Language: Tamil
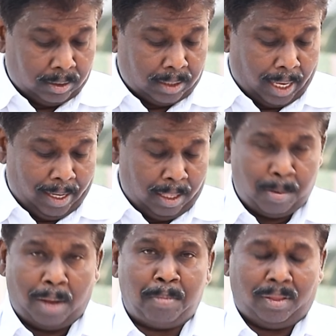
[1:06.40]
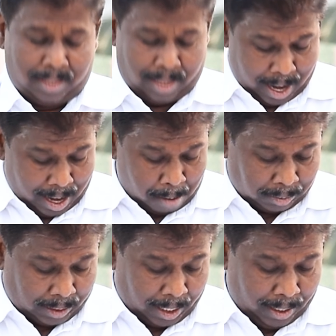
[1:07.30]
சங்கீதம் எண்பத்தி ஏழாம்
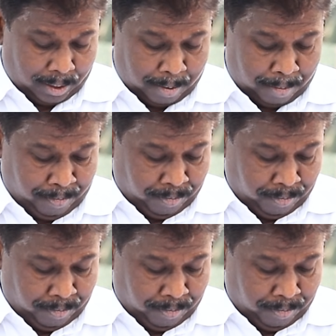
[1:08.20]
சங்கீதம்